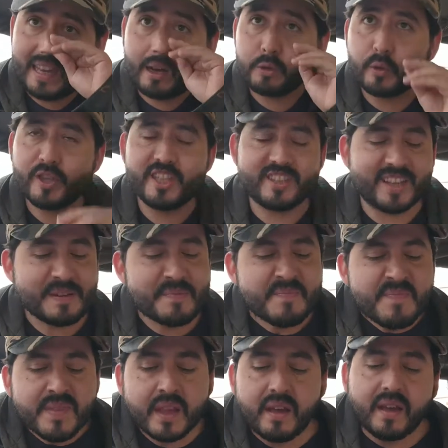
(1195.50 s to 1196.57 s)
autoedité.
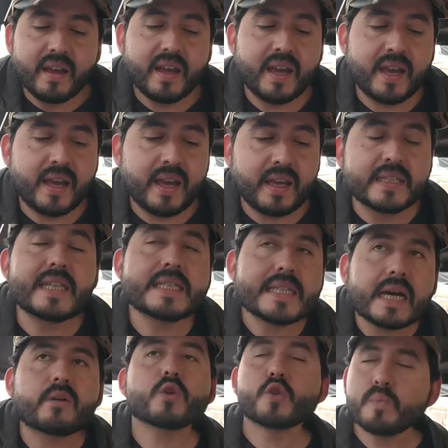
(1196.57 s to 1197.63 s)

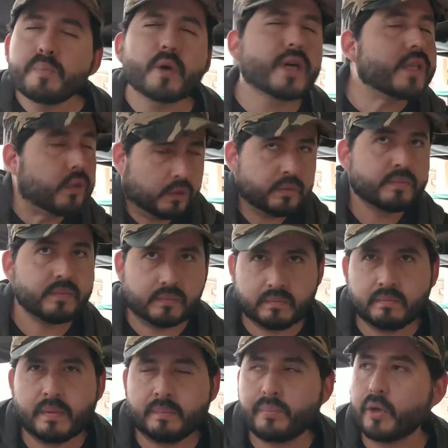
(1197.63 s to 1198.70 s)
Jessica Cruz un poquito,
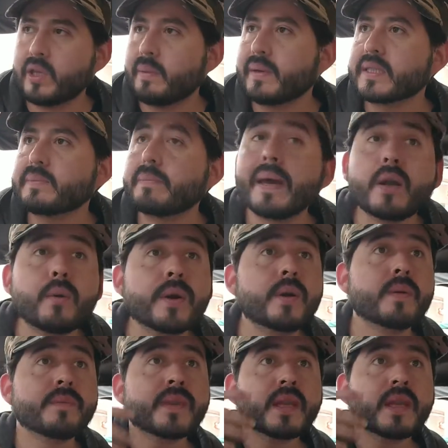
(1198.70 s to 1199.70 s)
no importa más. Pero bueno,